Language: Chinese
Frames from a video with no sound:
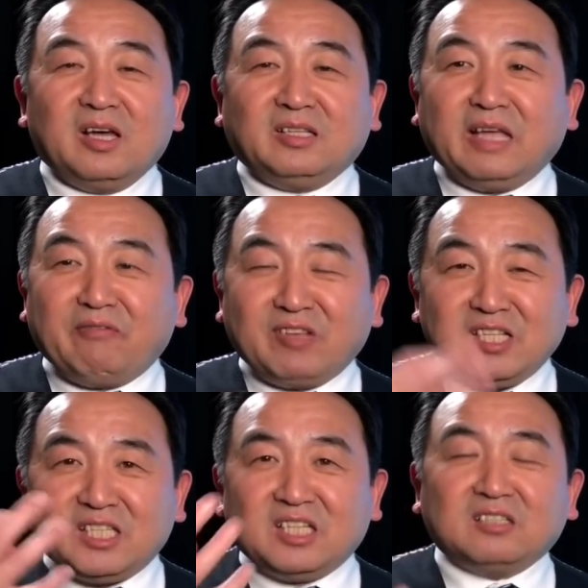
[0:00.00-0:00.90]
那
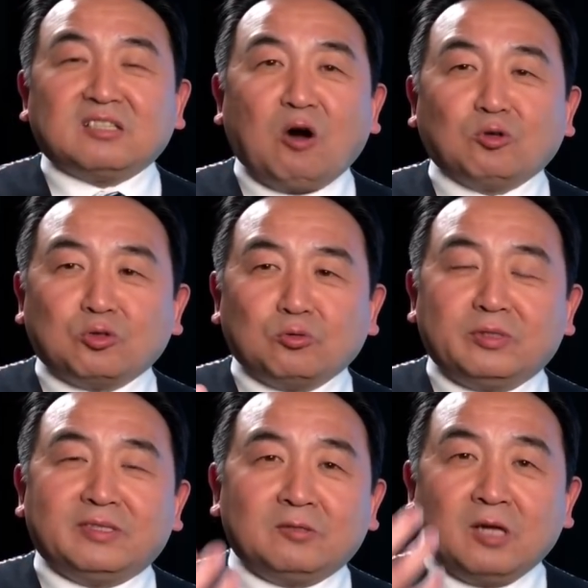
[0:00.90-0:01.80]
份情操触
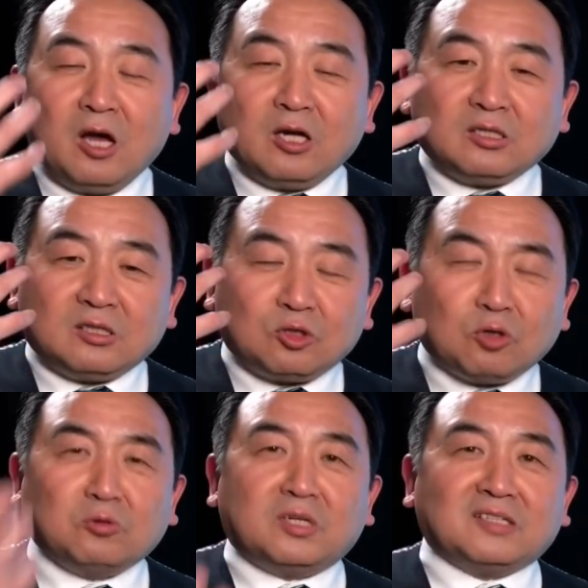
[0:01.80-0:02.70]
及他
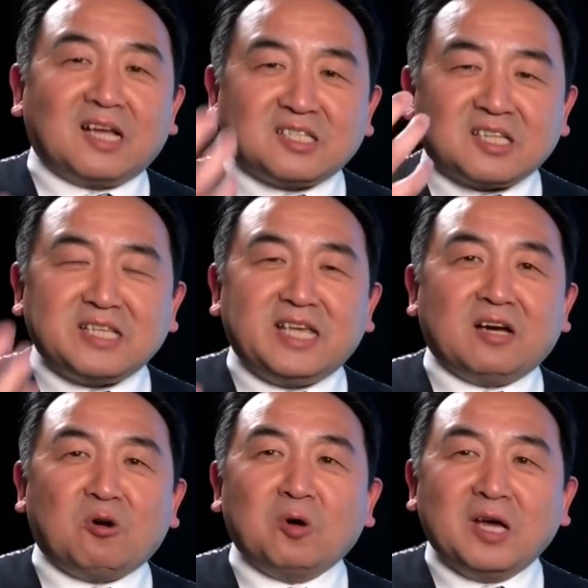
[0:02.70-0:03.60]
促成她三
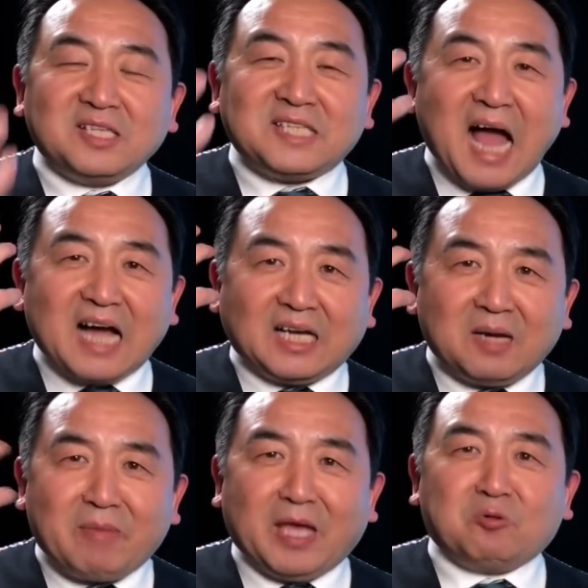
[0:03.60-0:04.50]
年后嫁给
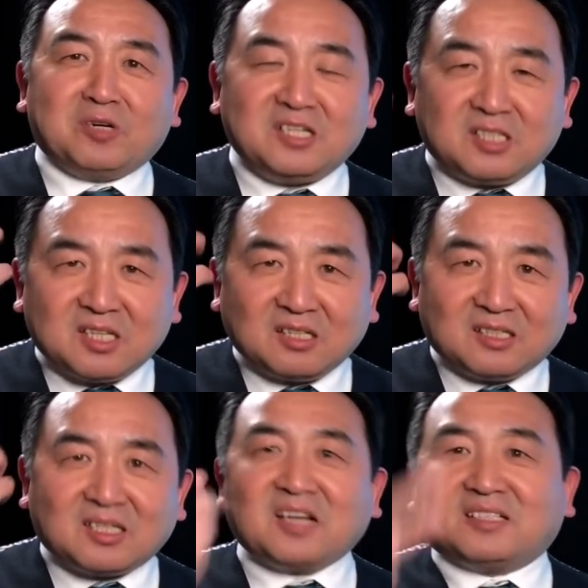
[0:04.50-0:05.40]
了美国人，生了
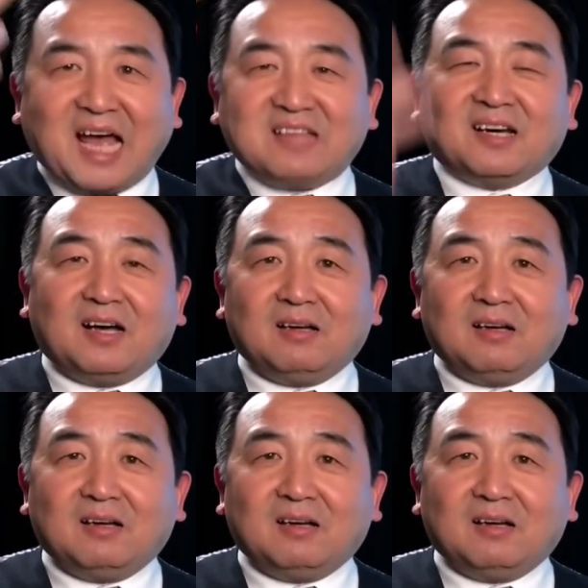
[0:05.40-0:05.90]
三个崽子。